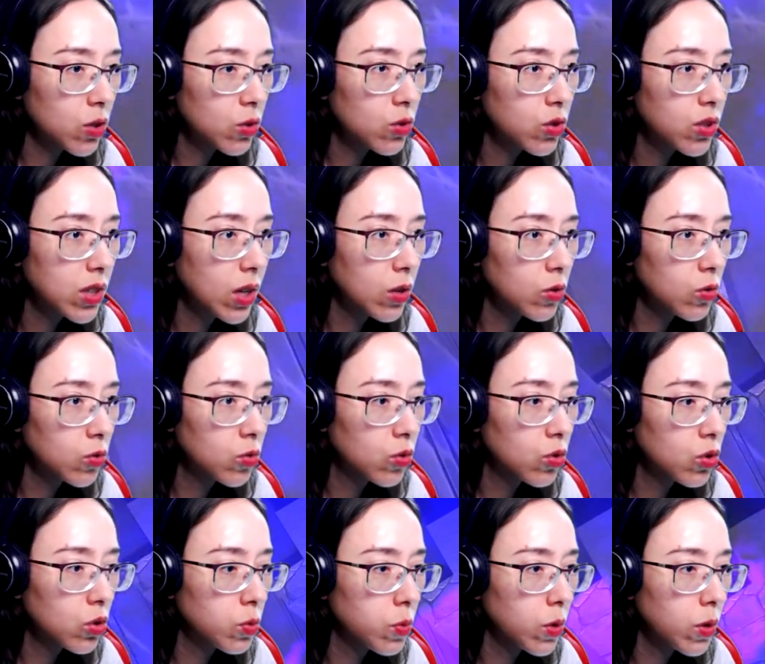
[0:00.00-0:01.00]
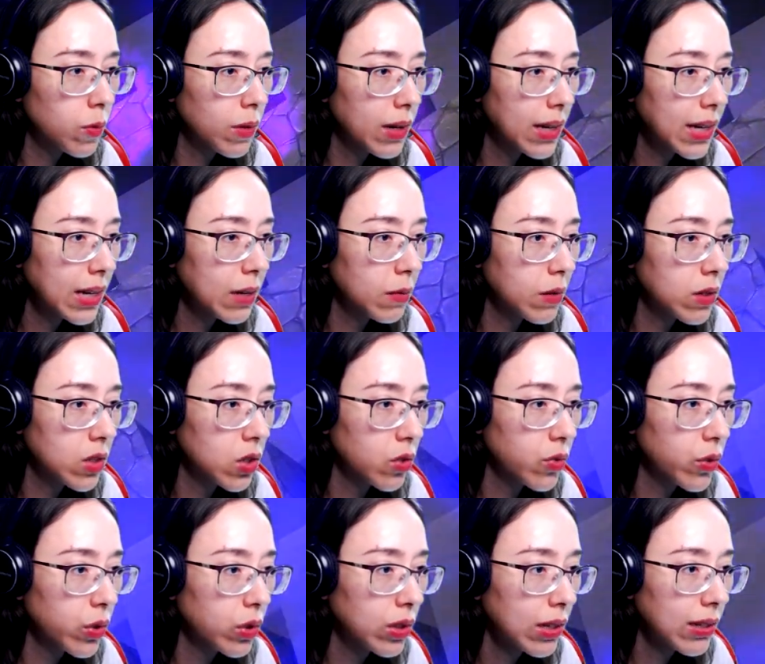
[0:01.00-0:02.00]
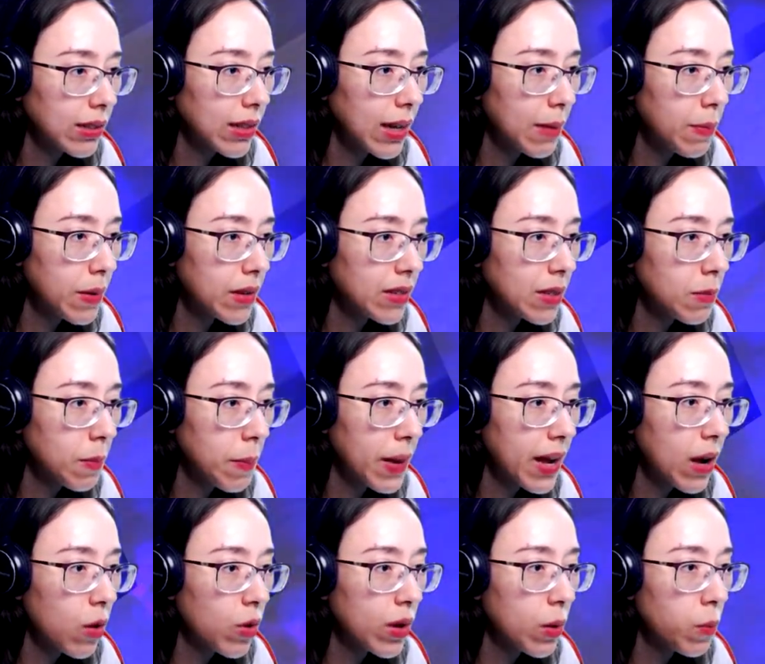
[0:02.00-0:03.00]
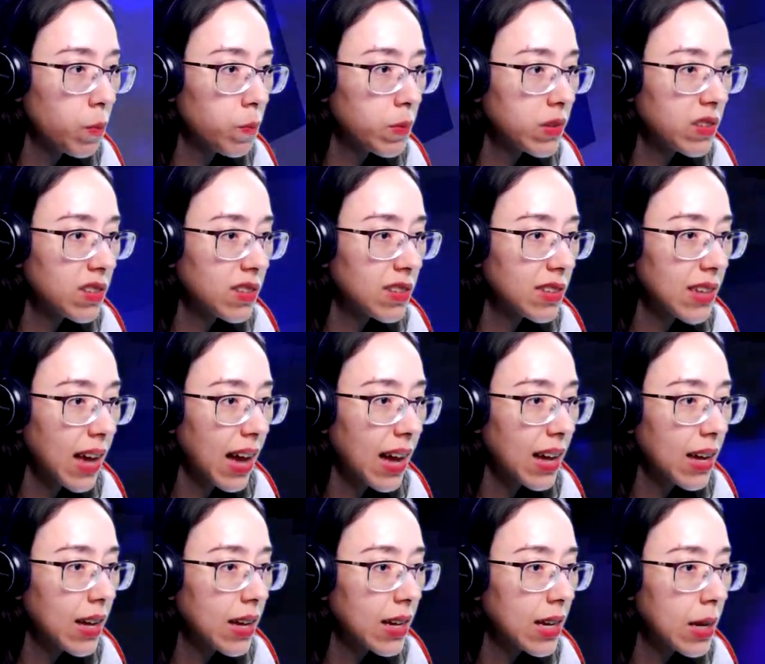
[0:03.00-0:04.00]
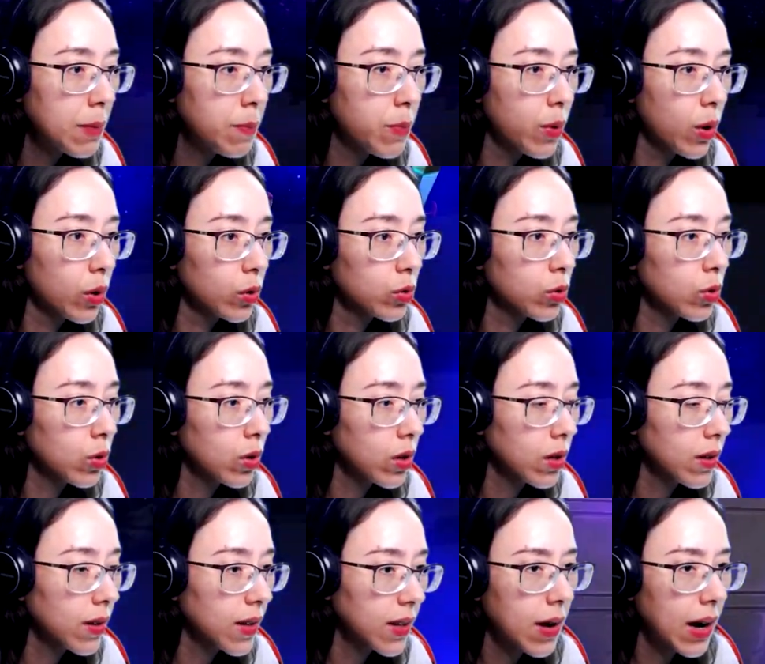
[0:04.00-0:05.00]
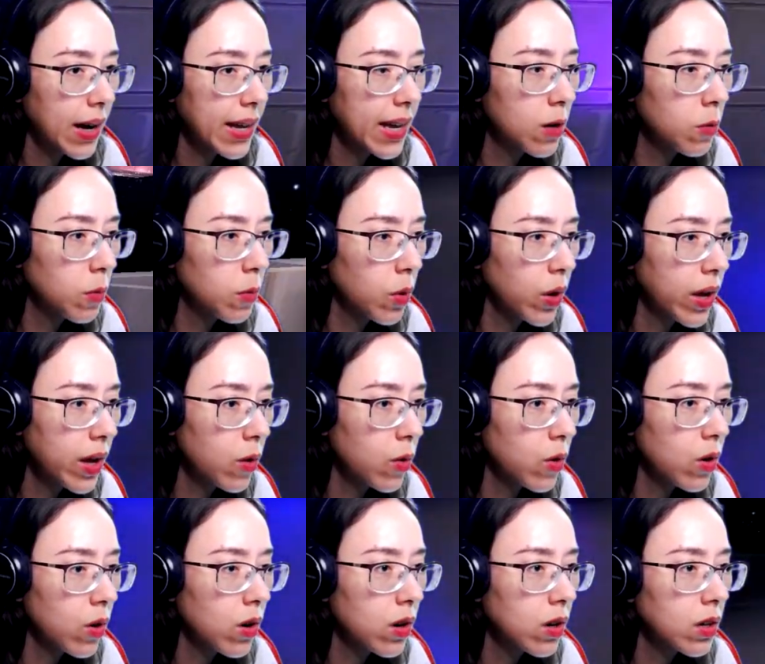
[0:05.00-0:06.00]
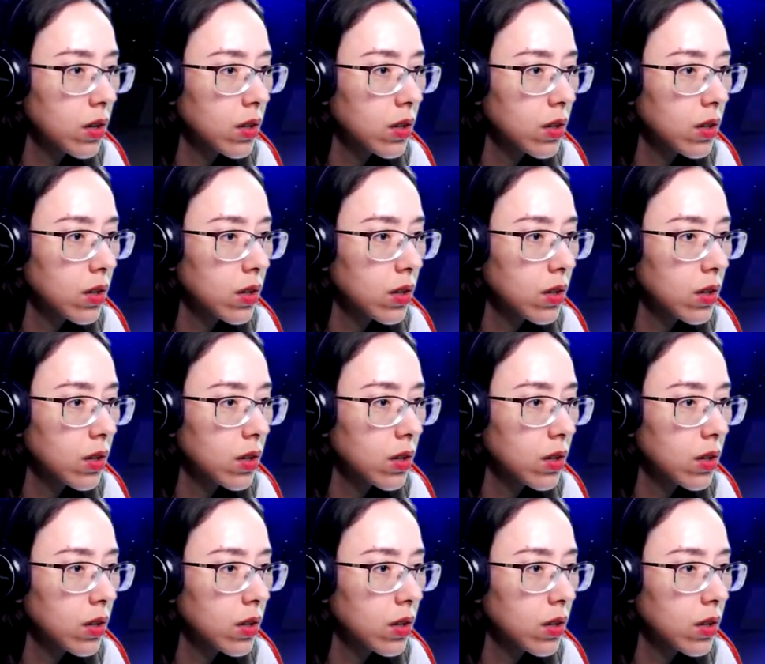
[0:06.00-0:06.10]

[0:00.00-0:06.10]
a minha solução dos problemas. Eu vou tentar ir pra cima, pegar o que eu precisar e pronto. Ah, ele não morreu?